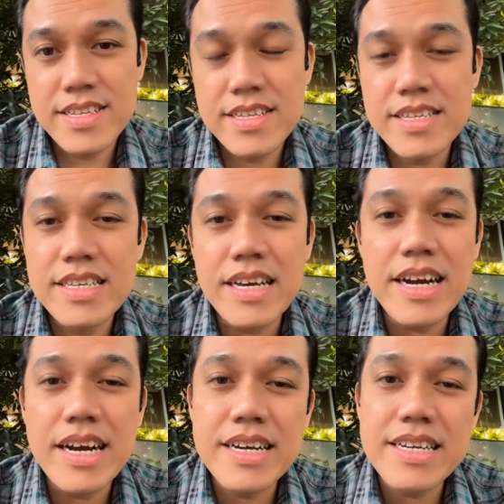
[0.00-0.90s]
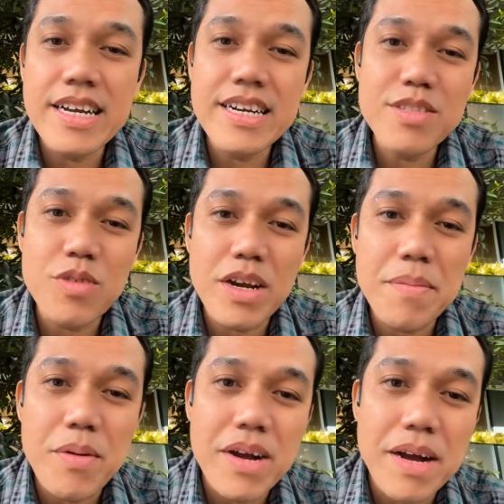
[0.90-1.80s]
Yang yang menentukan mau
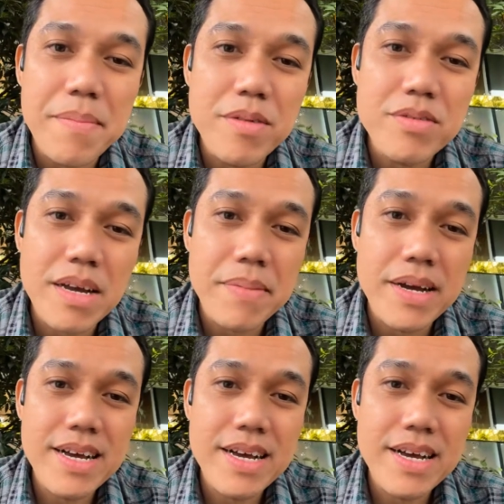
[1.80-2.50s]
nggak mau siapa?